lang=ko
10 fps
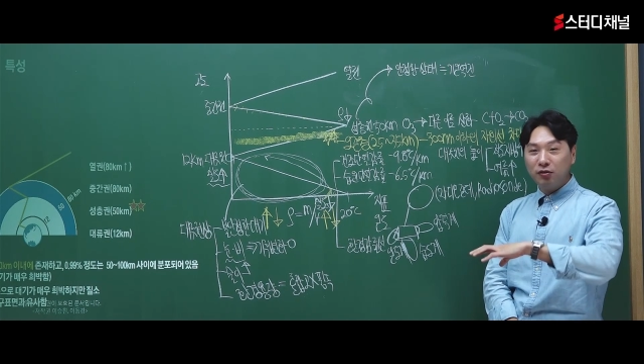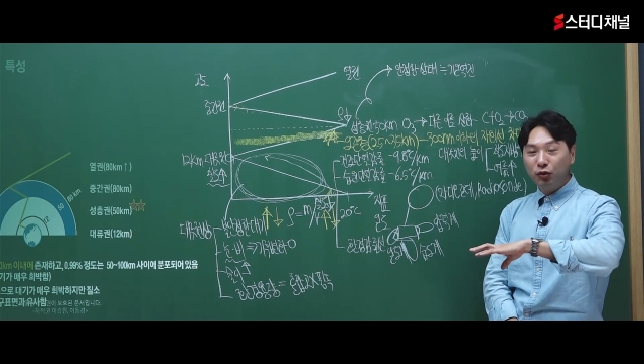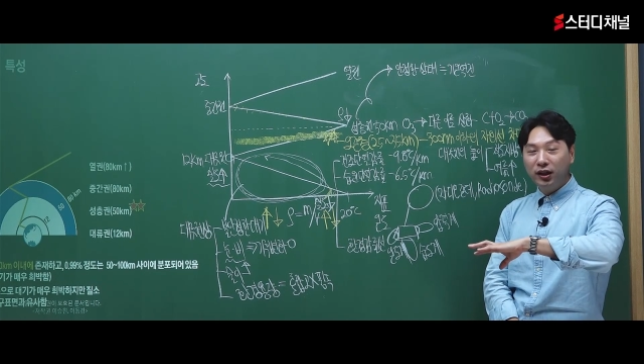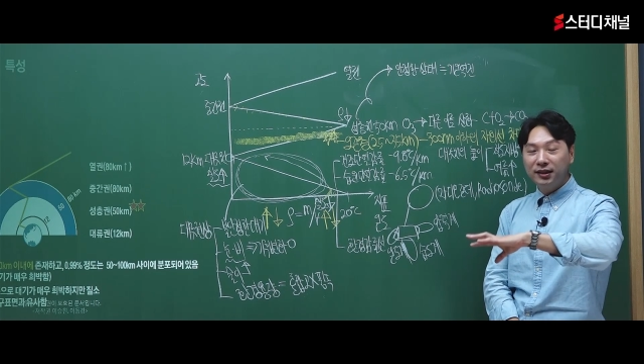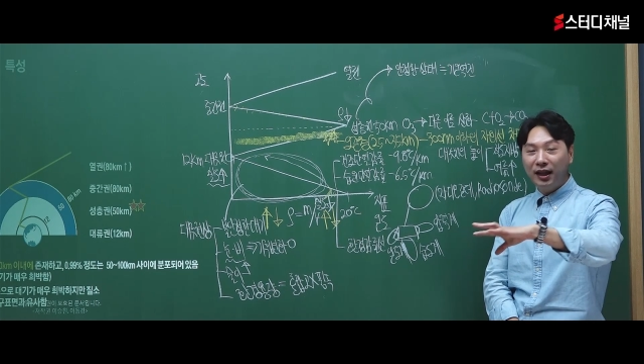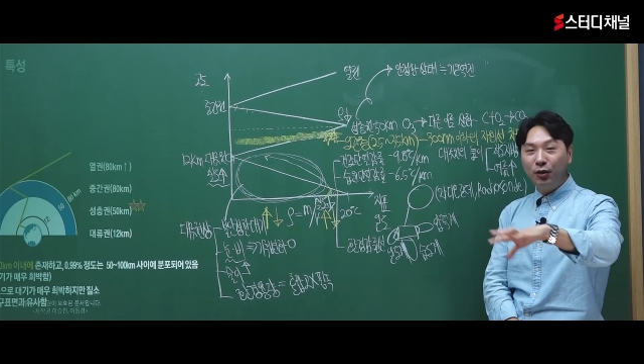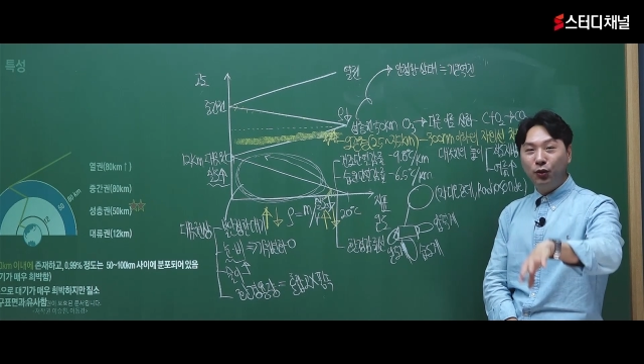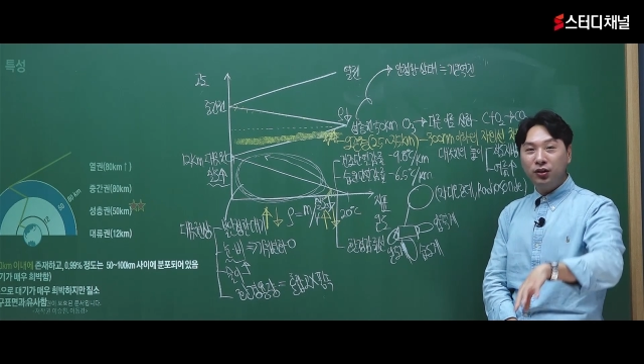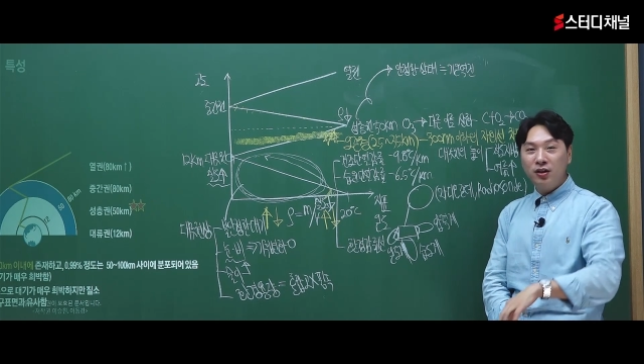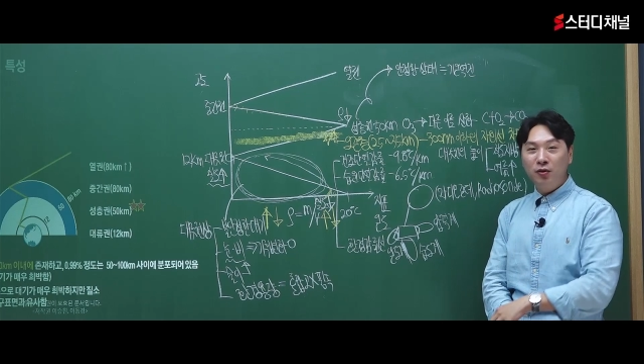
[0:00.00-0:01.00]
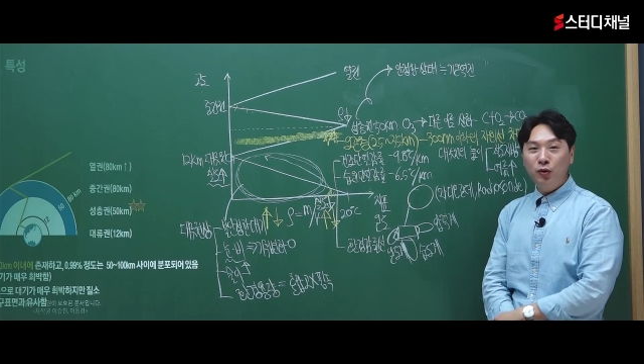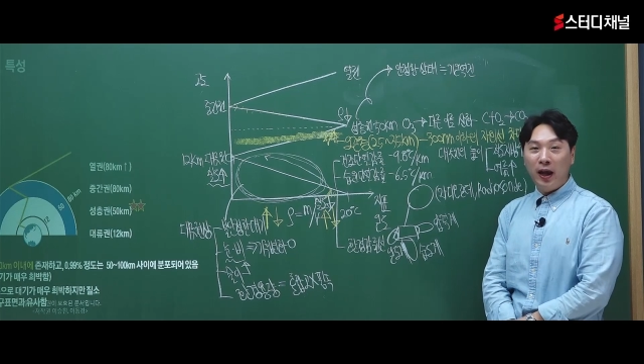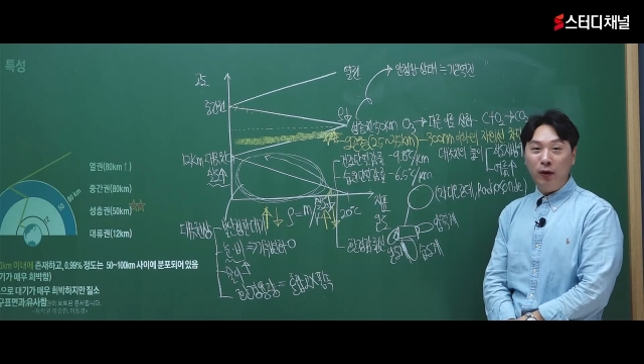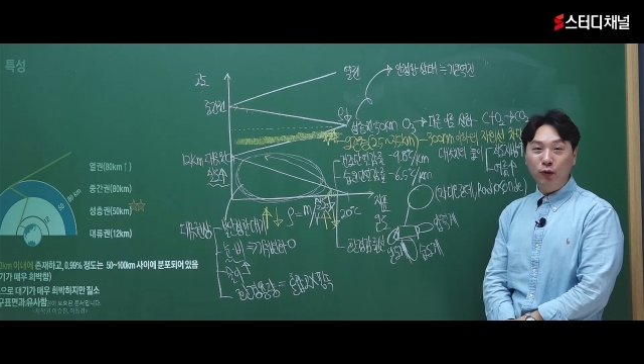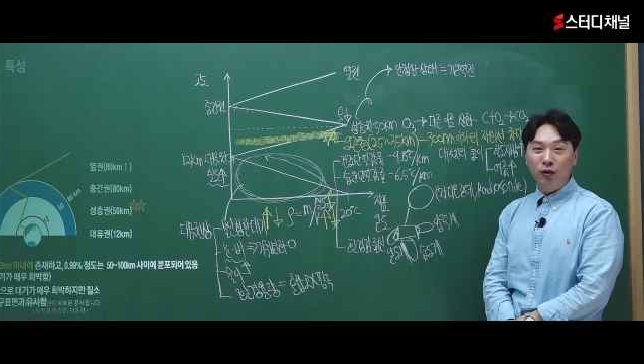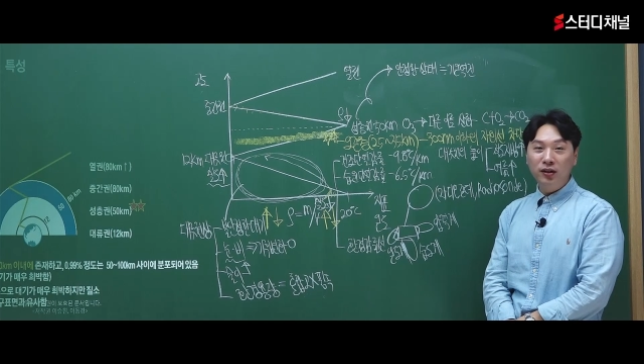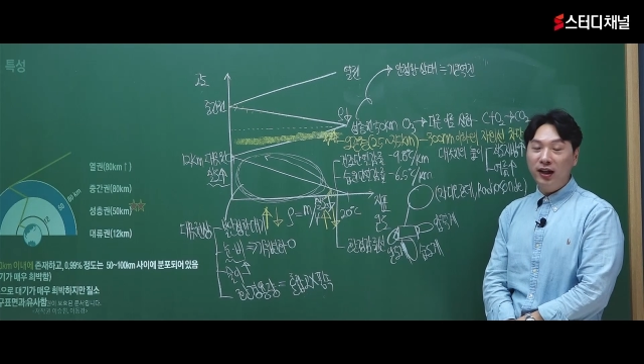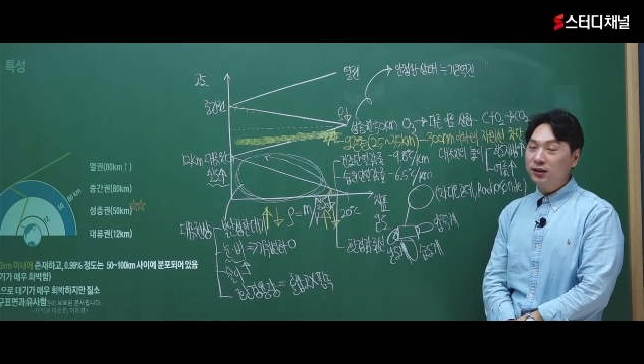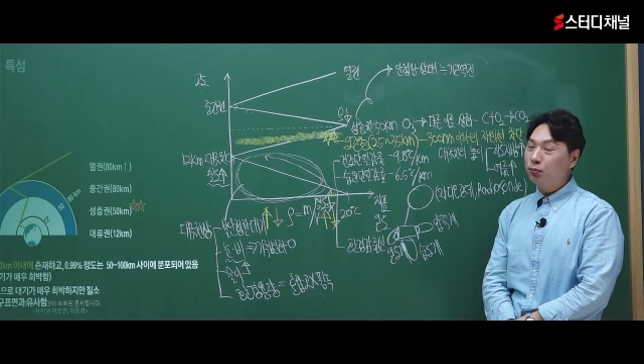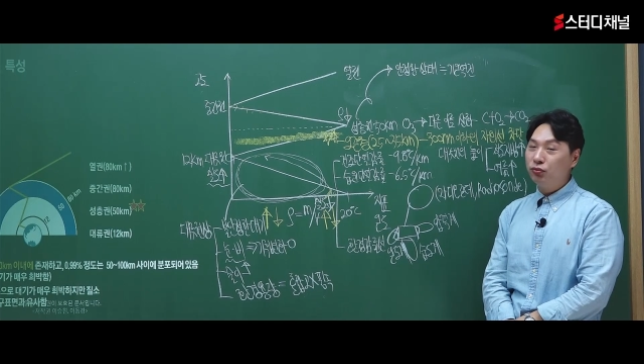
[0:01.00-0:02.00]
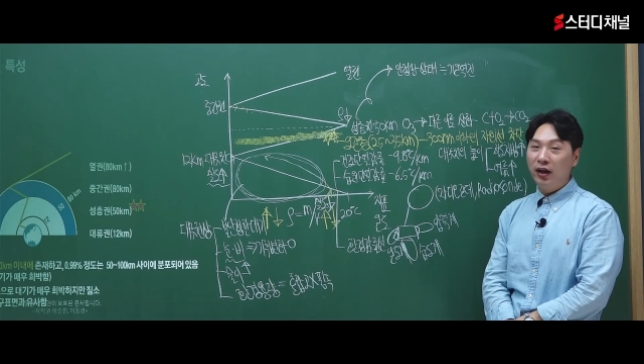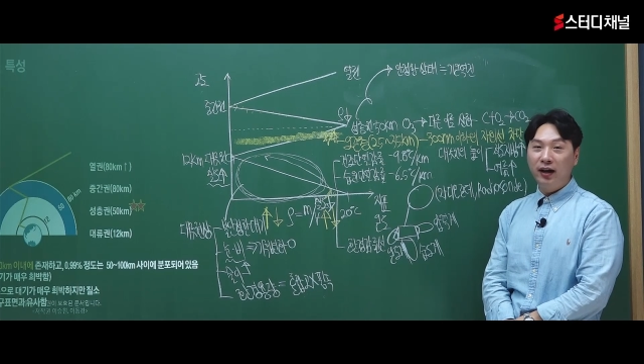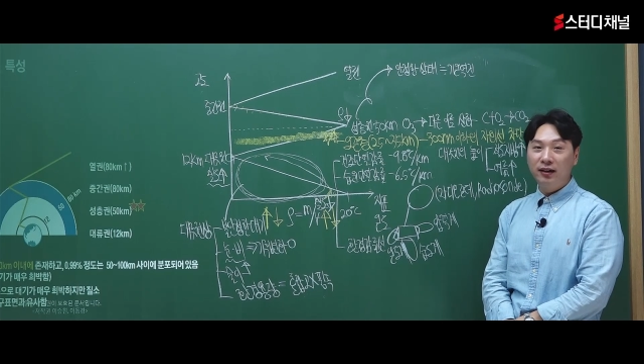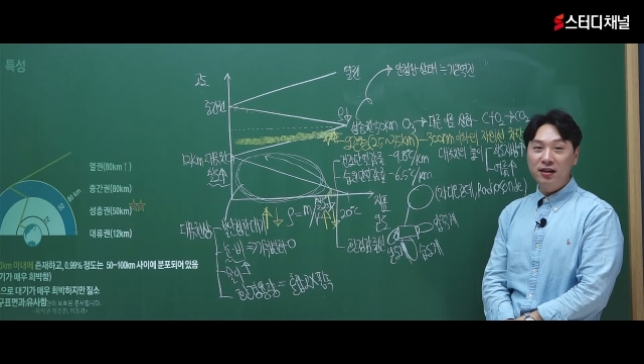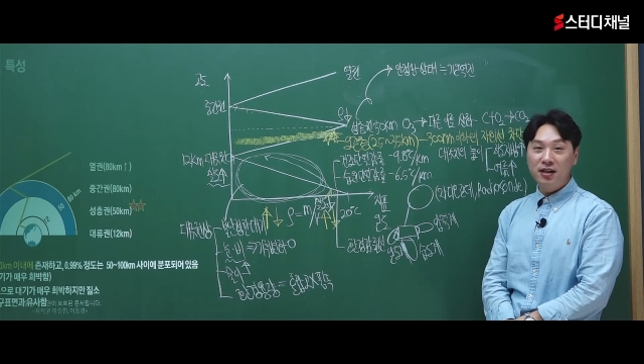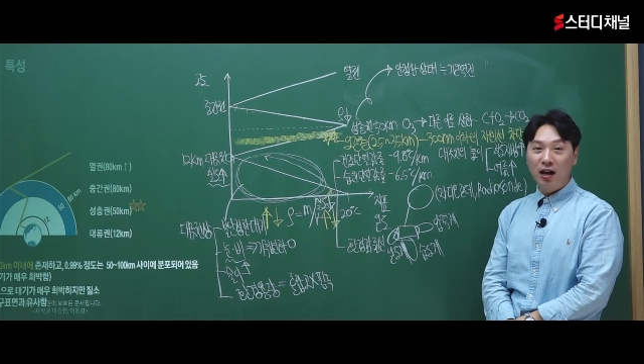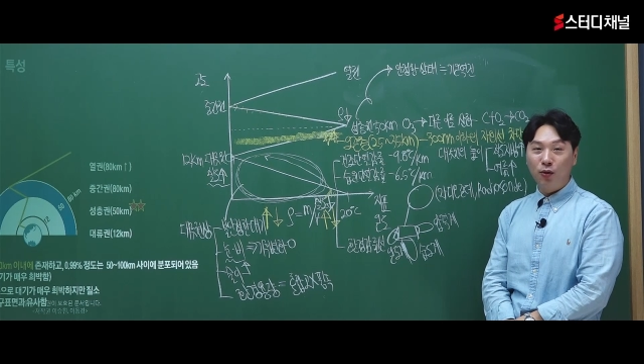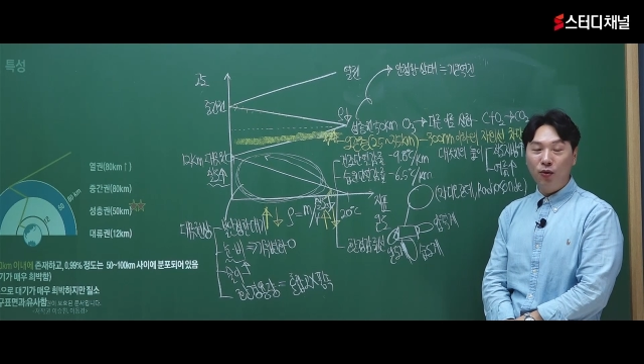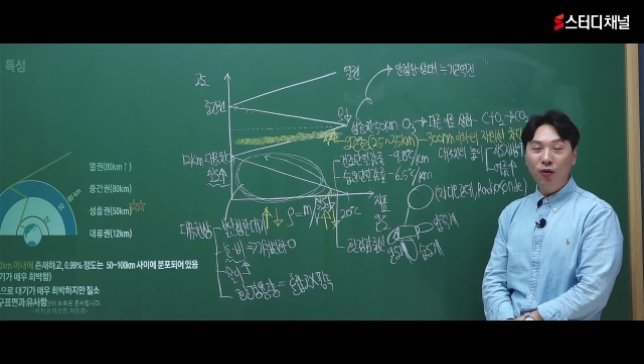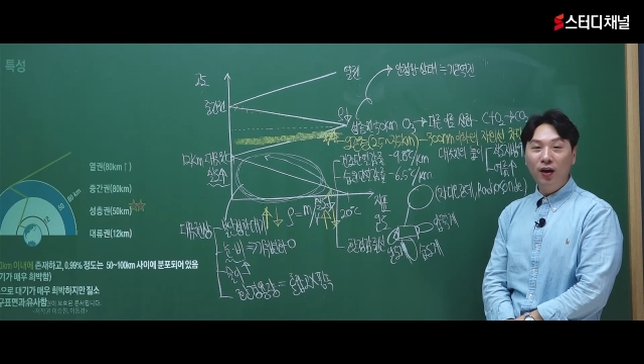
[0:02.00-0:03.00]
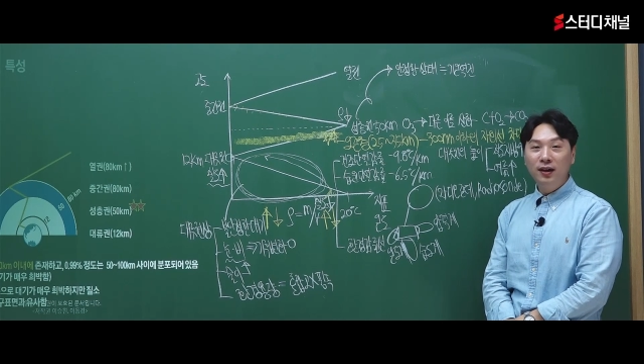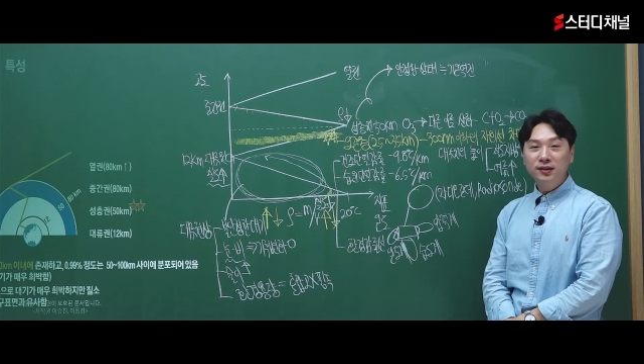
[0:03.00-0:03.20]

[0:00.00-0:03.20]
우리가 살고 있는 대륙권 내에서 분해가 되지 않고